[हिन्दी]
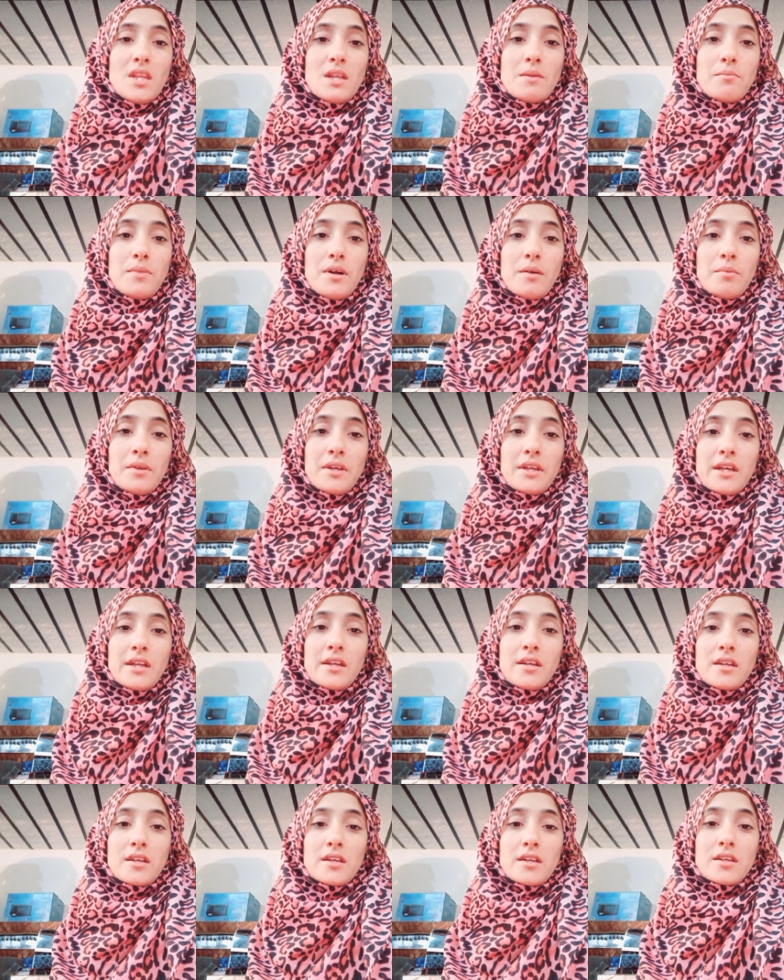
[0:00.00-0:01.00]
भाभी
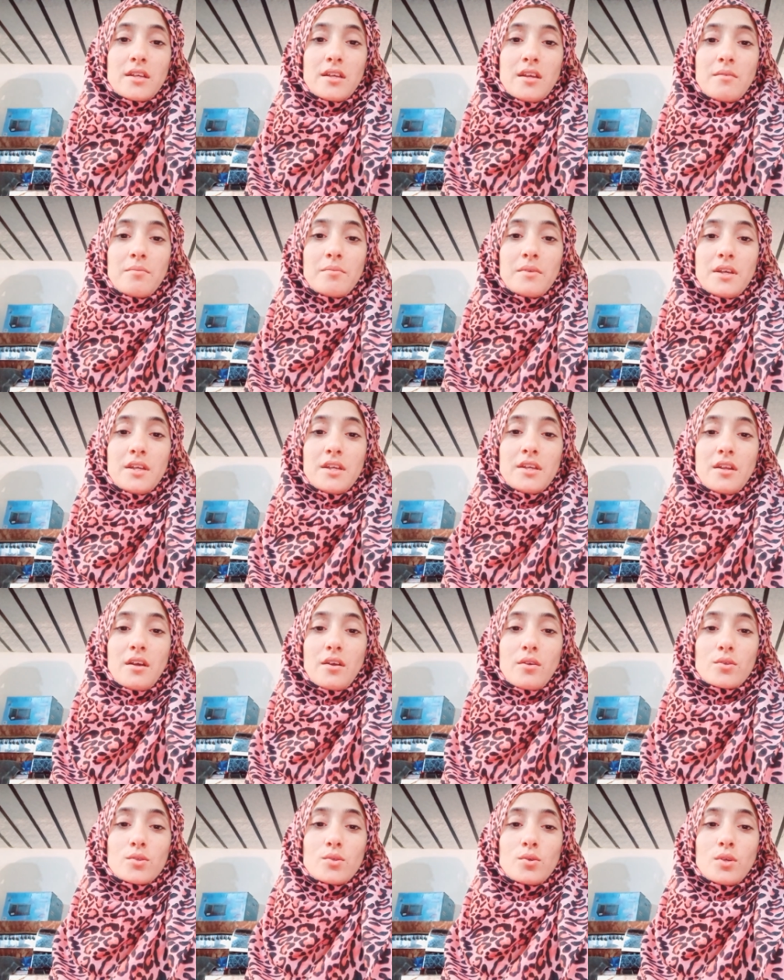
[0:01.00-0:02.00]
कहने लगे कि आप ना हीरा
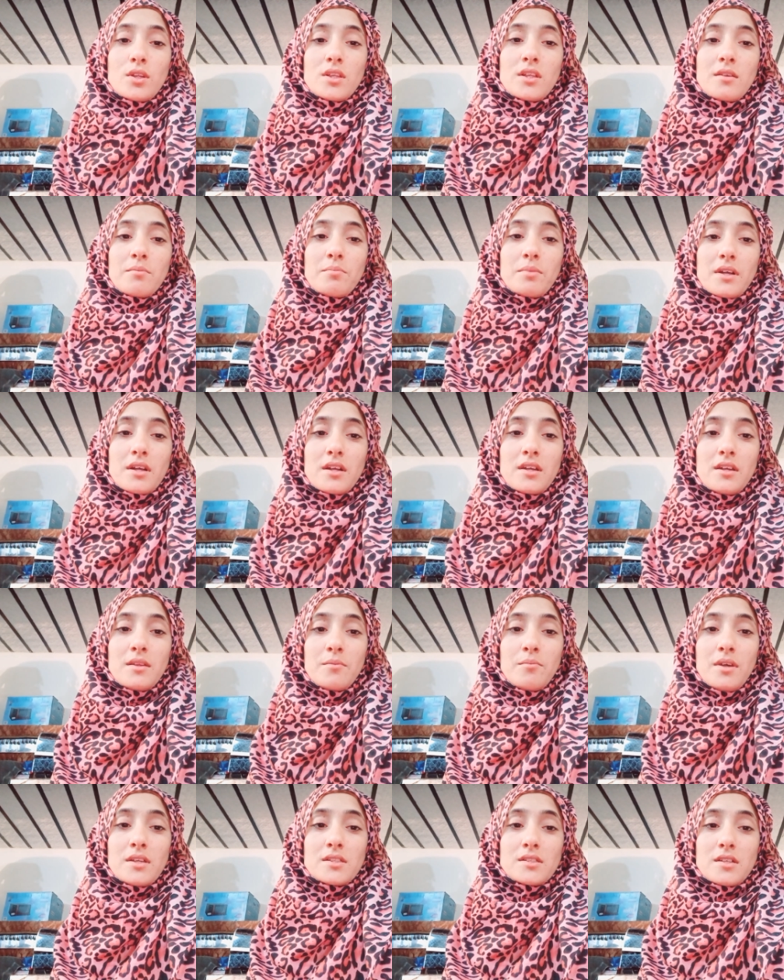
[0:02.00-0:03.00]
को थोड़ी देर पकड़ लें
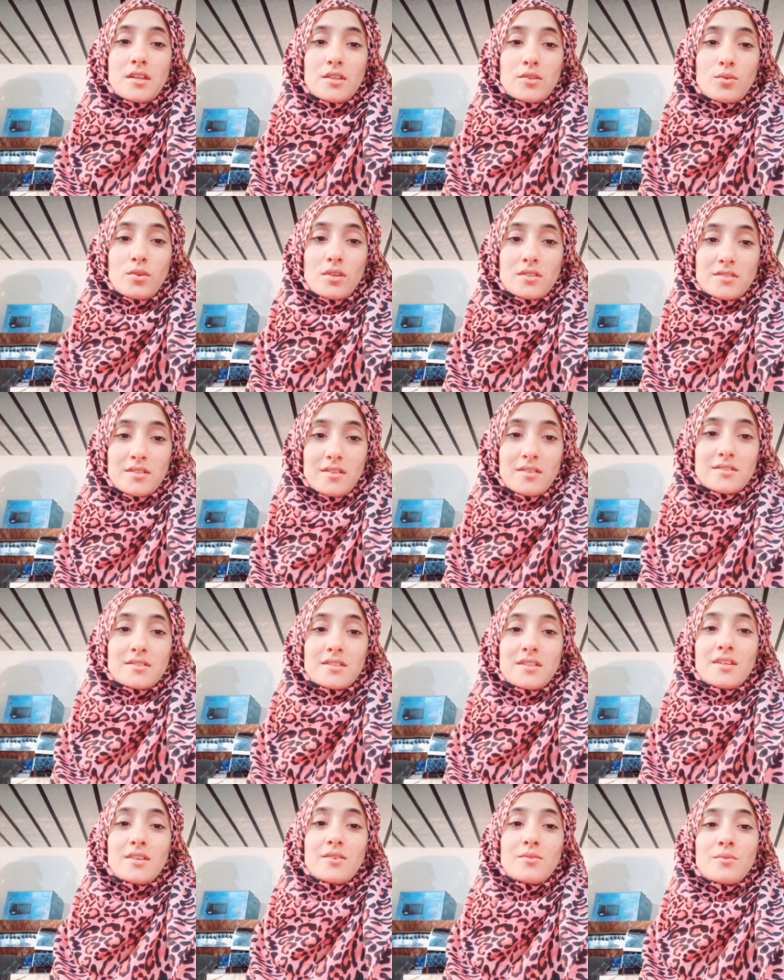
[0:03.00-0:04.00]
मैं ज़रा थोड़ा सांस
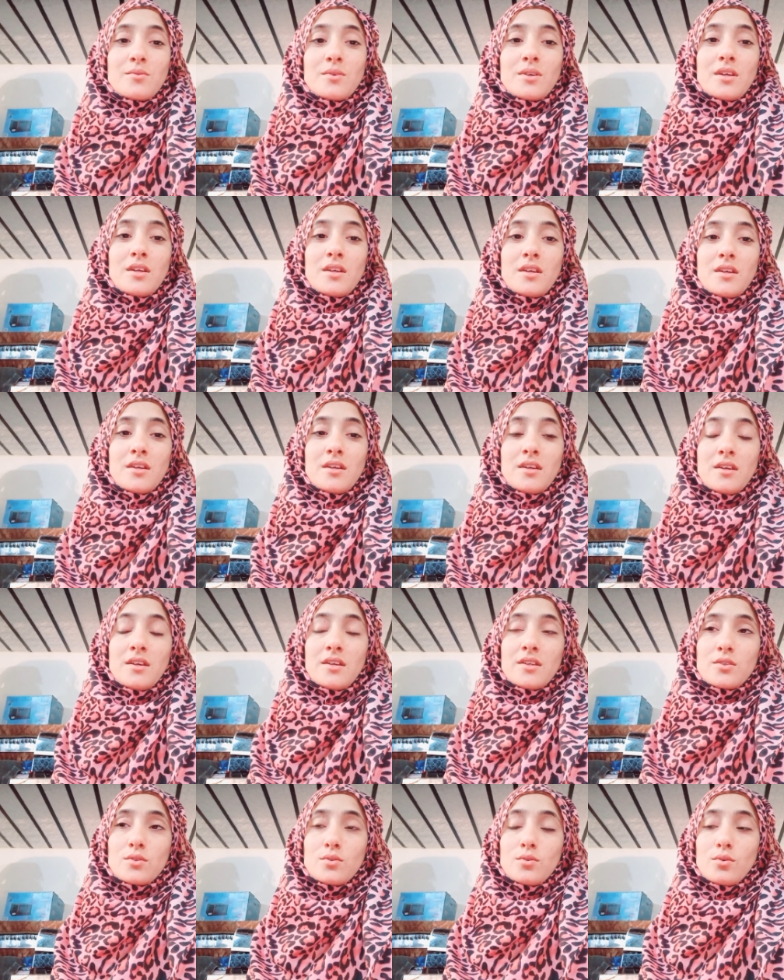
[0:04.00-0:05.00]
ले लूँ
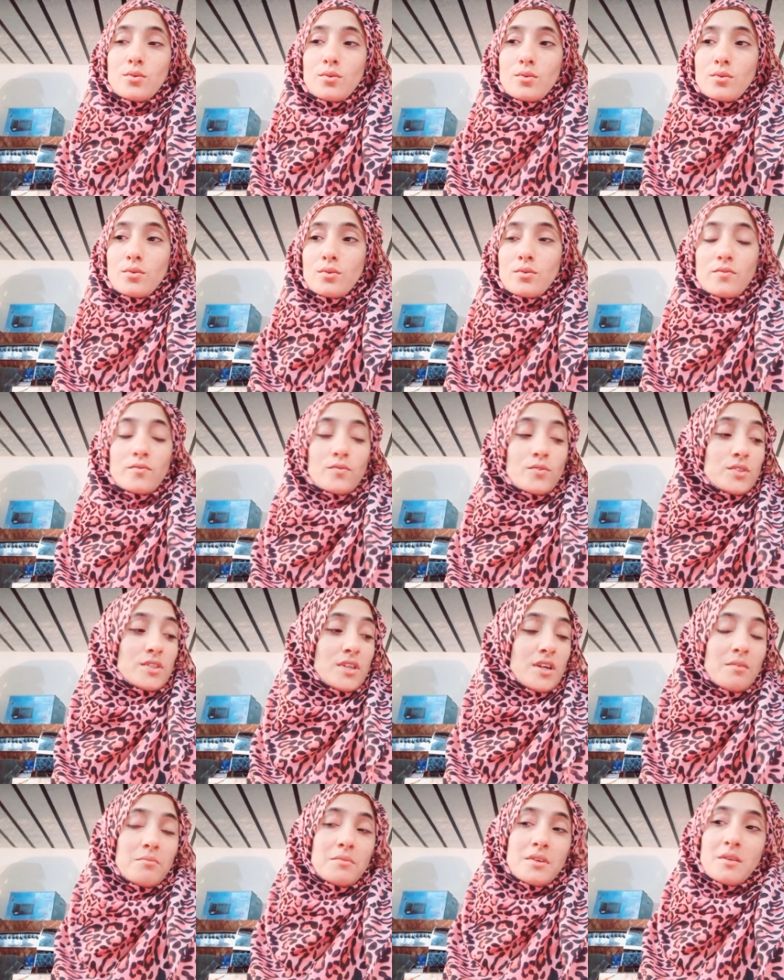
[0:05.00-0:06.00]
तो वो
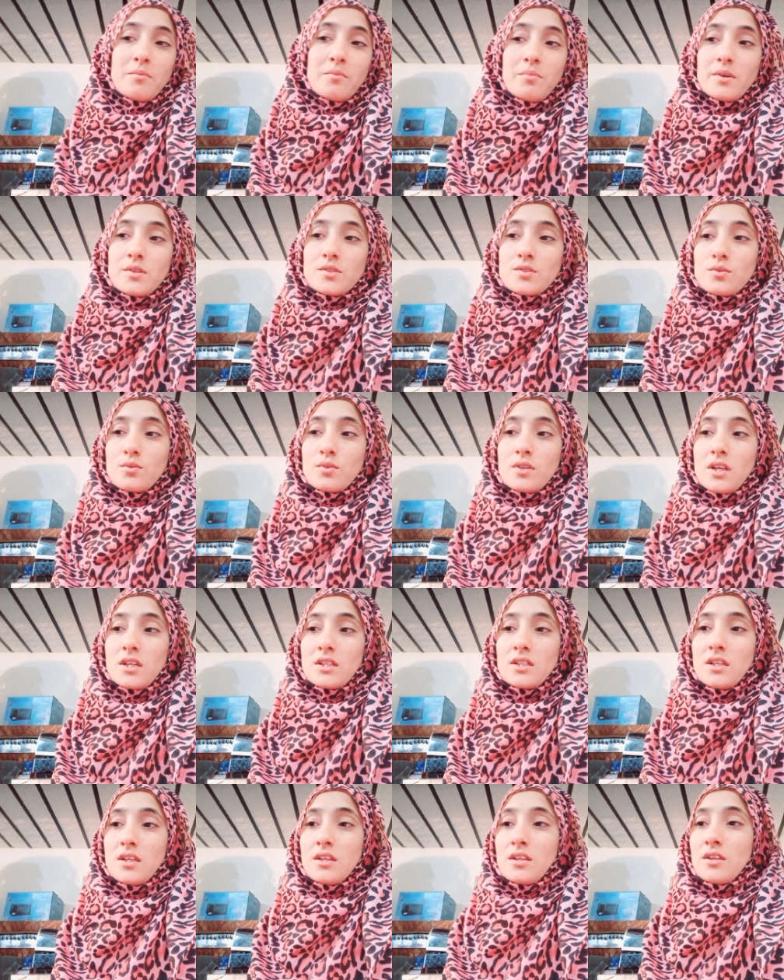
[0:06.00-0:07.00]
यहाँ मेरे पास सो रही
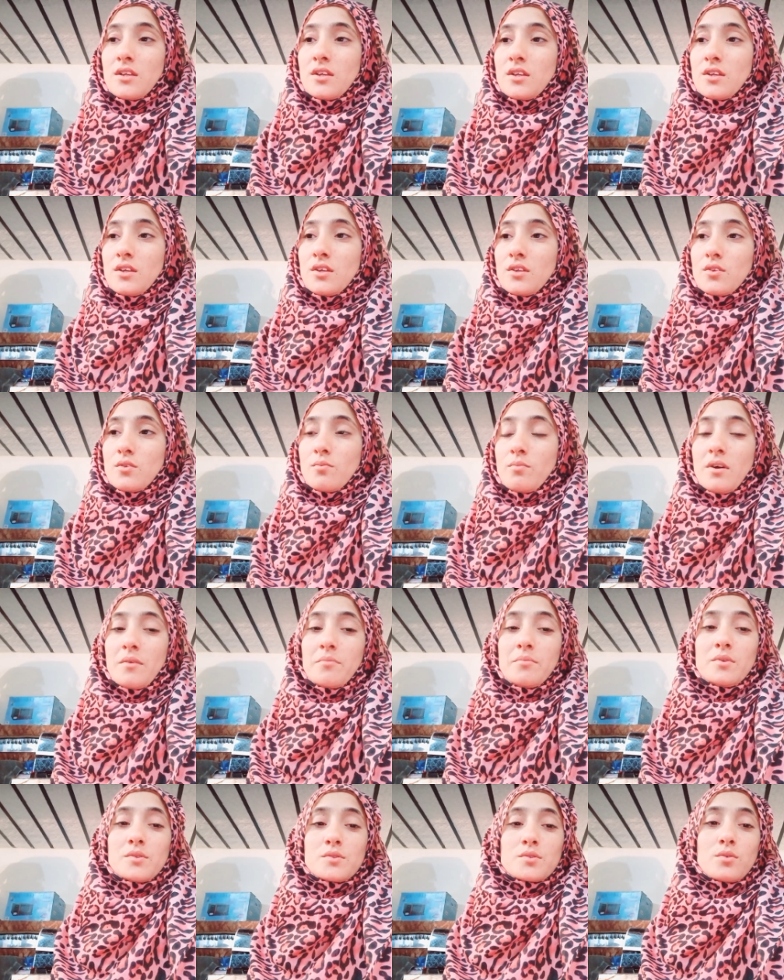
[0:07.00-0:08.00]
थी तो
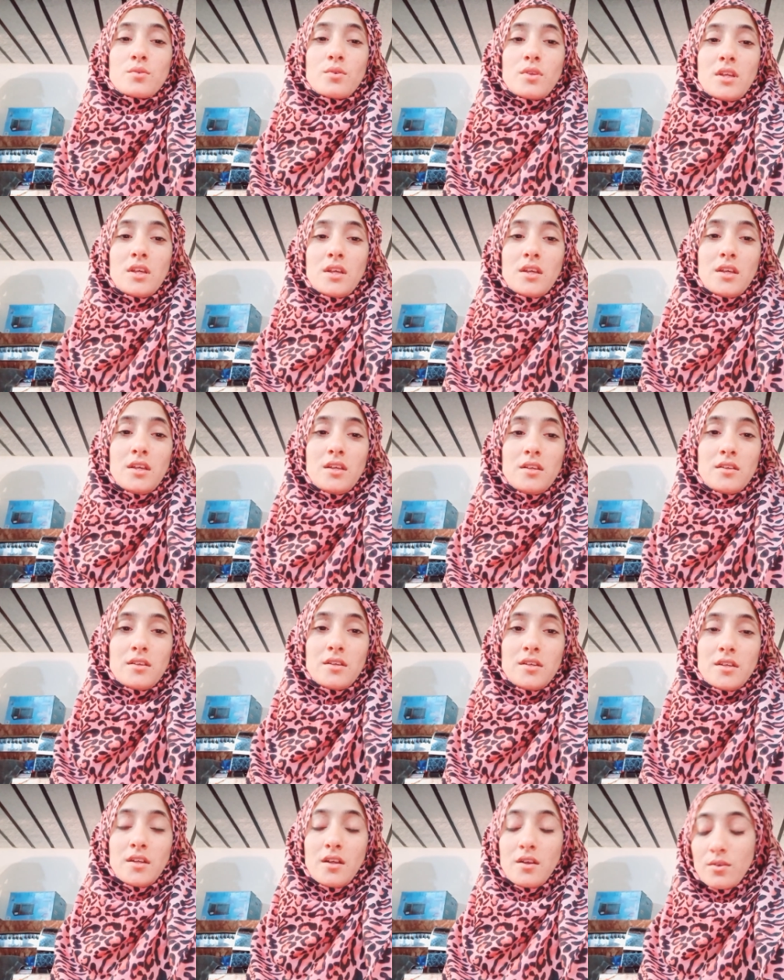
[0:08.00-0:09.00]
भाभी उसको ले गई
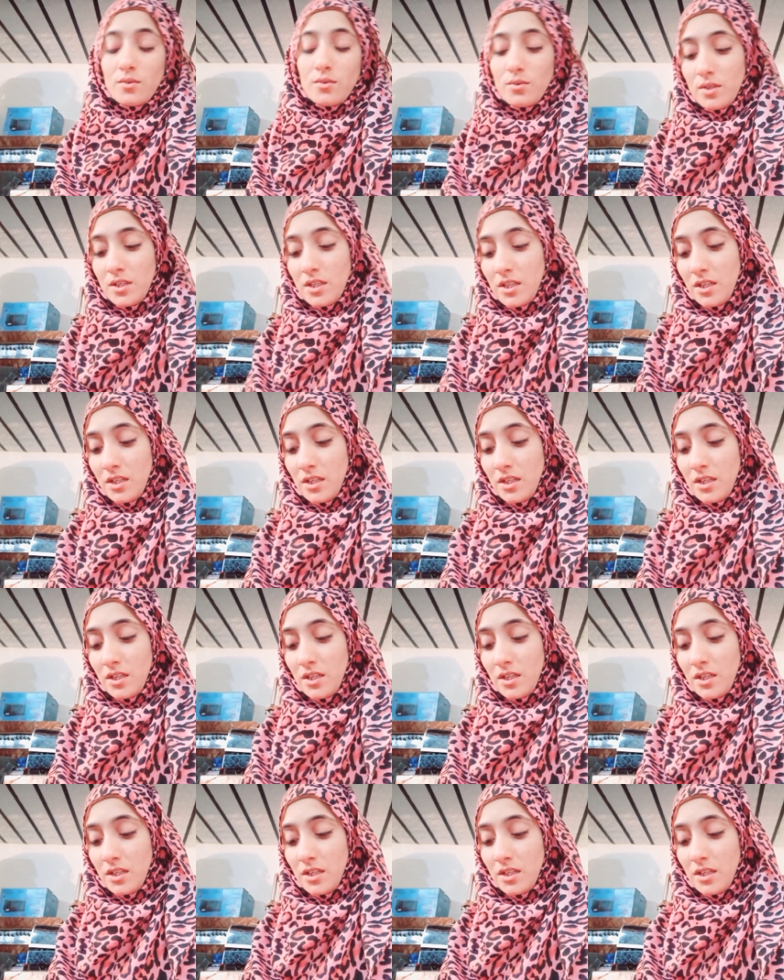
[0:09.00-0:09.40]
हीरा को ले